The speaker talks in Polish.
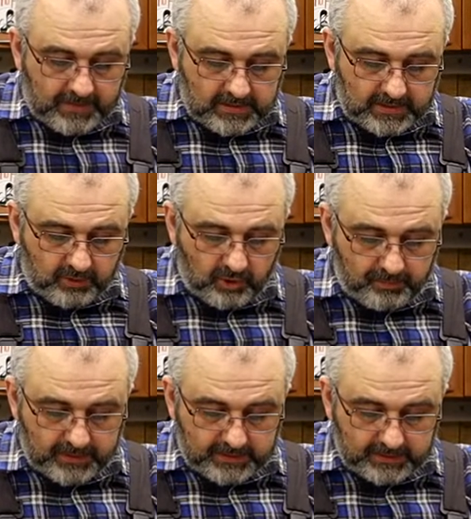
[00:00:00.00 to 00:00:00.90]
za
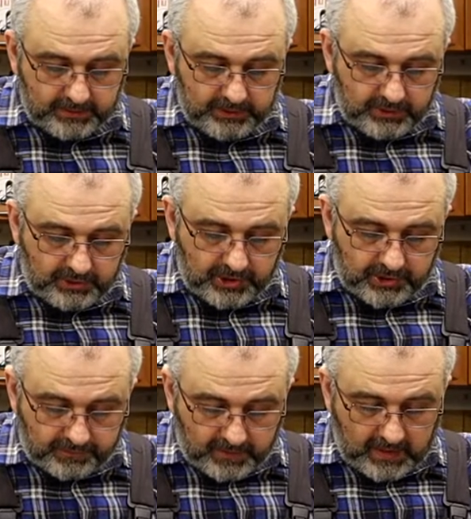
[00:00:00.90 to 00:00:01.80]
komplet i
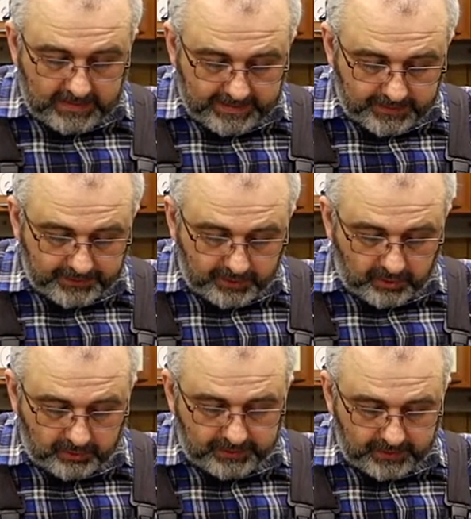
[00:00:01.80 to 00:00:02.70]
gdzieś w Allegro
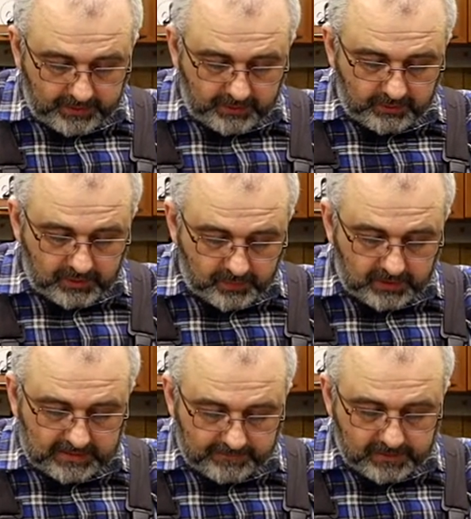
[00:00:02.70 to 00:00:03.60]
od jakiegoś
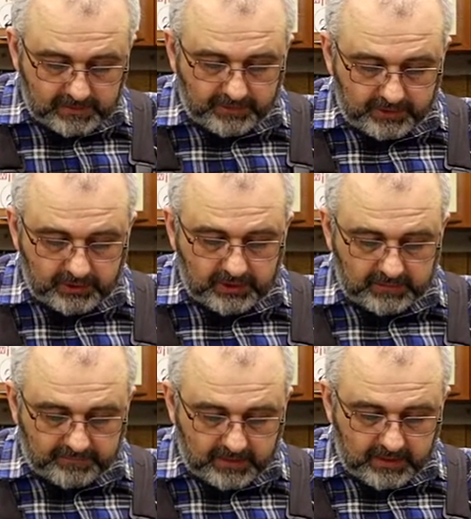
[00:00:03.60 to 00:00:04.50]
sprzedawcy
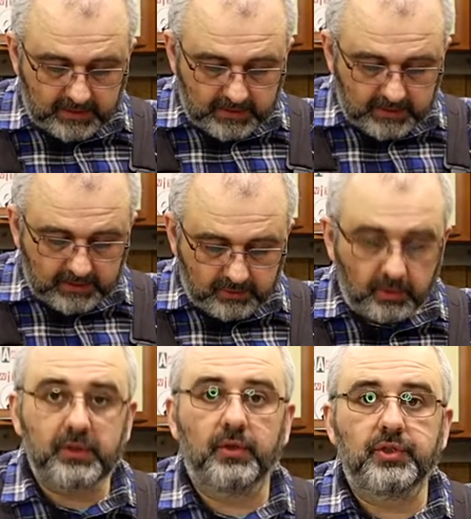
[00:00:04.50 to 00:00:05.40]
22
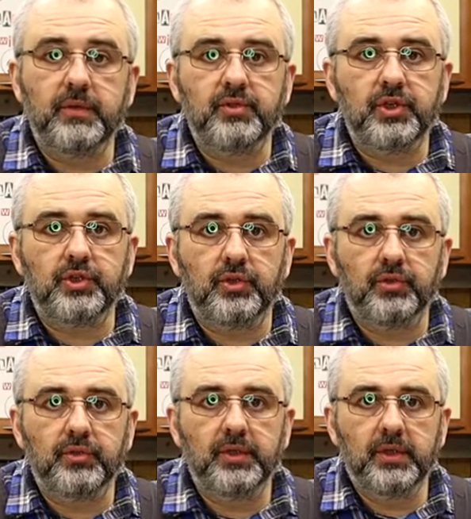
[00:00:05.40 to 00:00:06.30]
zł
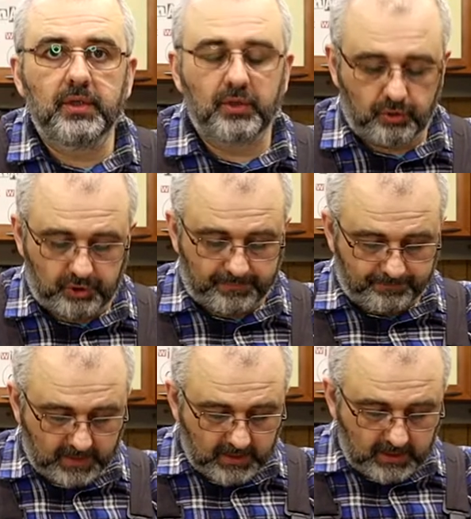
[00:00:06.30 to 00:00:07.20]
80 groszy.
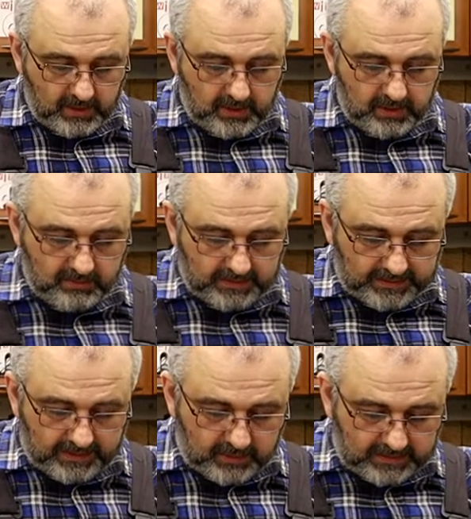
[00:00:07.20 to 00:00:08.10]
E,
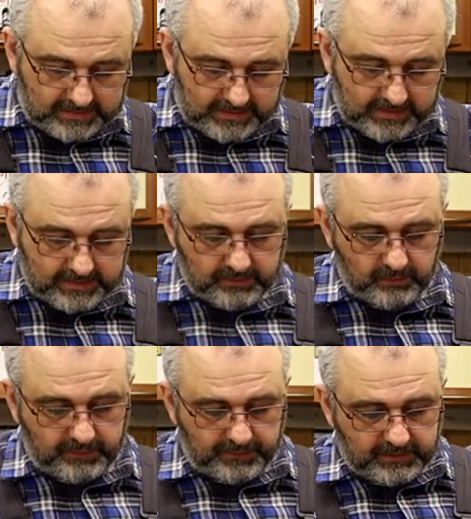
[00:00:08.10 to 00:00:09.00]
materiał HCS,
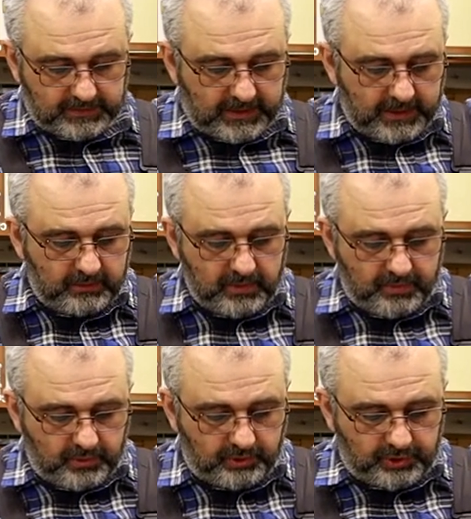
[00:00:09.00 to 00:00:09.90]
uchwyt T,
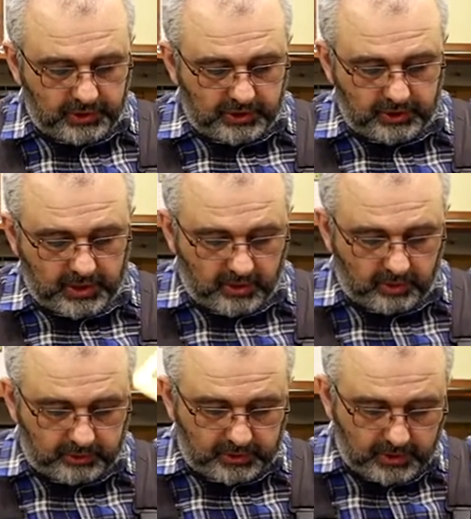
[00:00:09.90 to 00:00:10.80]
głębokość cięcia
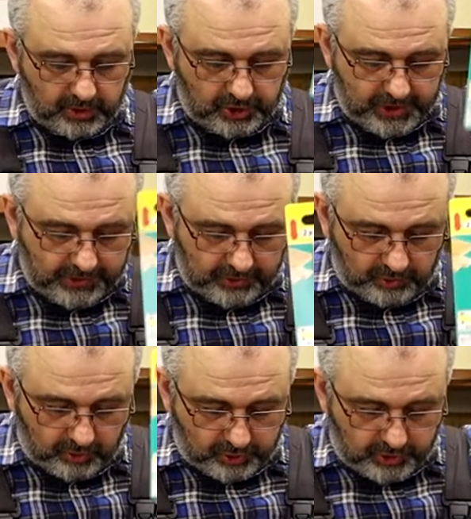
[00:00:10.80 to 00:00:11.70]
od 6
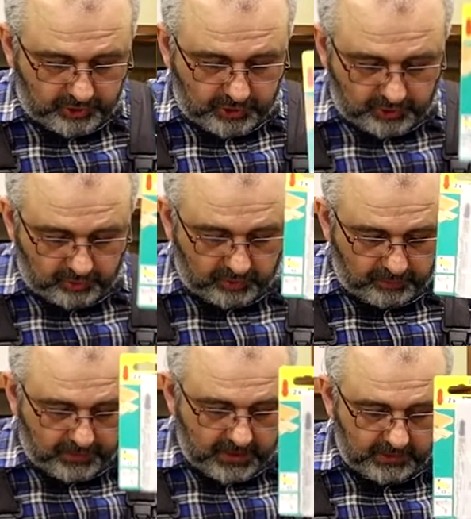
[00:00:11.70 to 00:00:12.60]
do
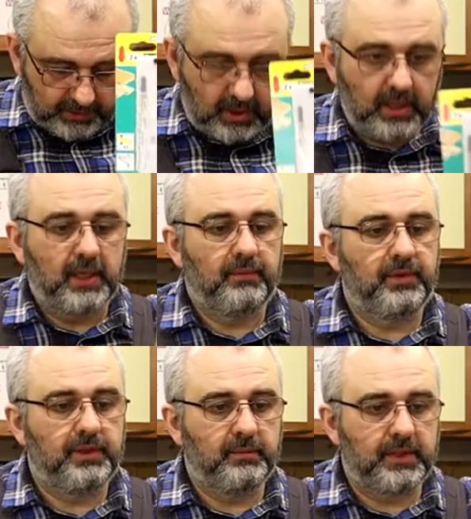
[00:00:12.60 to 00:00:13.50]
65
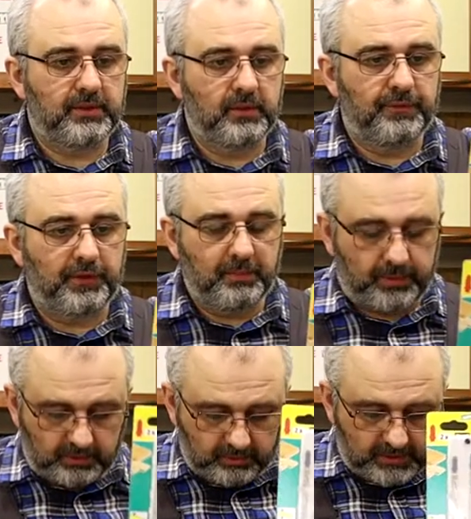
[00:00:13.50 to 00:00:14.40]
mm i
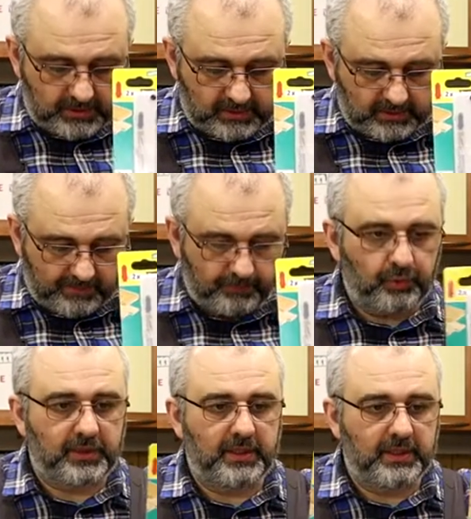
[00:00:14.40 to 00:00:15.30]
producent nam
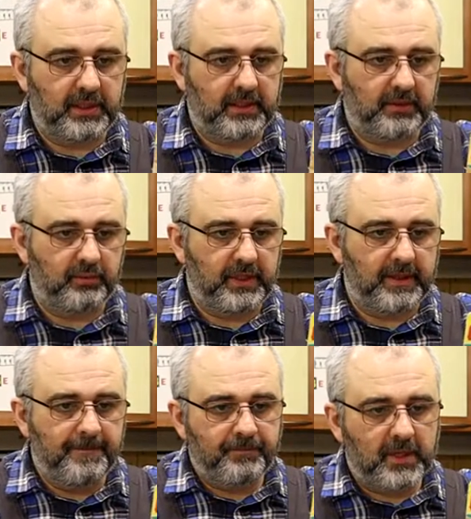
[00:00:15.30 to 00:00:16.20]
tutaj
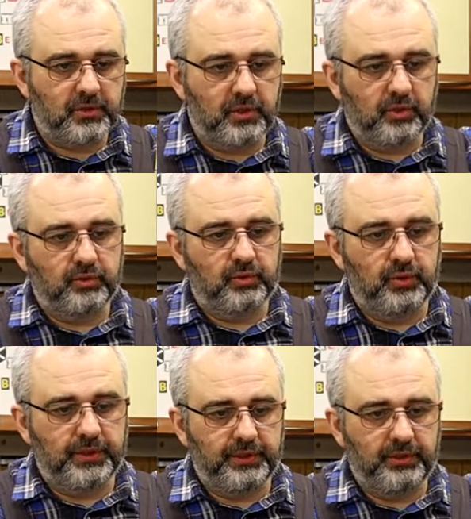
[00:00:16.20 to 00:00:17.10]
deklaruje, że od
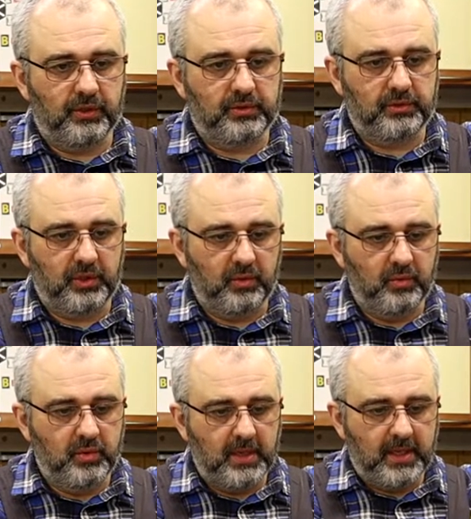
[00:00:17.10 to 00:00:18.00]
góry i od
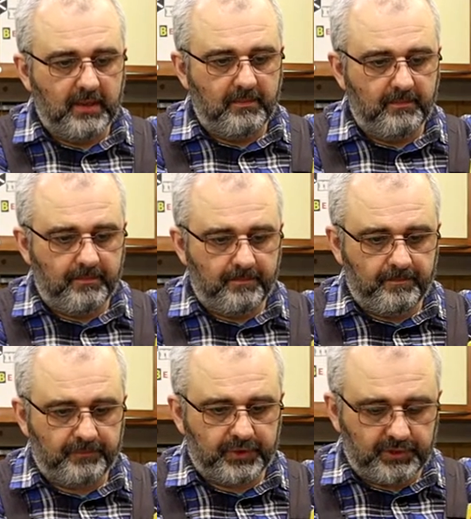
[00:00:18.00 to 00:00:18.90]
dołu
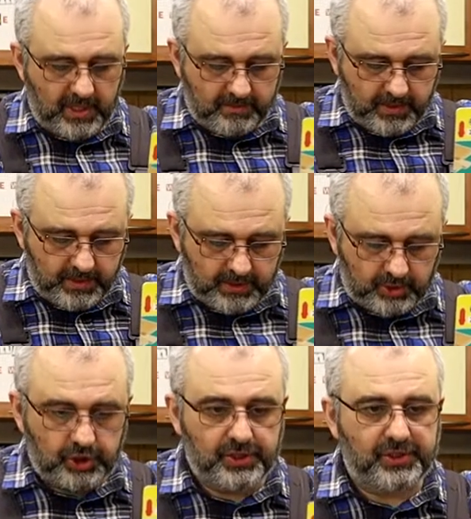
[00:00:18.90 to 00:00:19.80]
mm, tniemy
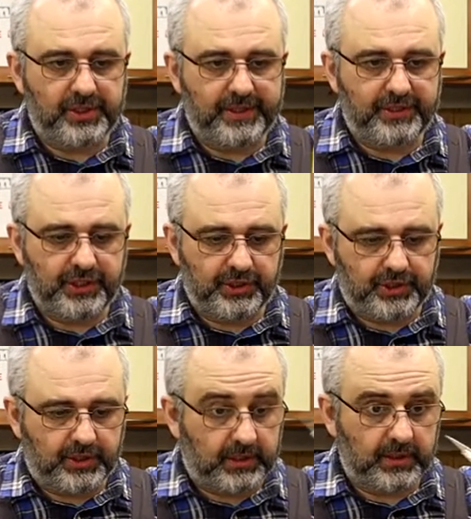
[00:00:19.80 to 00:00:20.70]
czyste
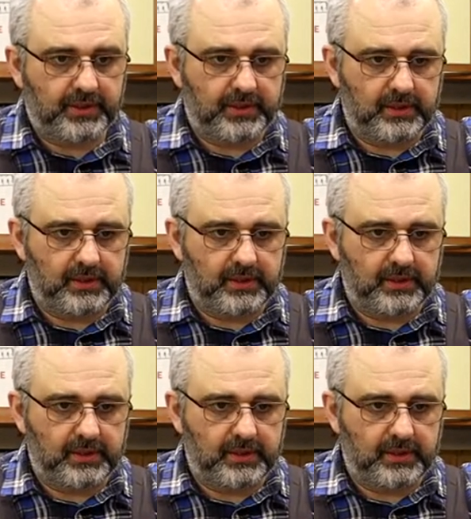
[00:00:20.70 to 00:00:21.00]
cięcie, także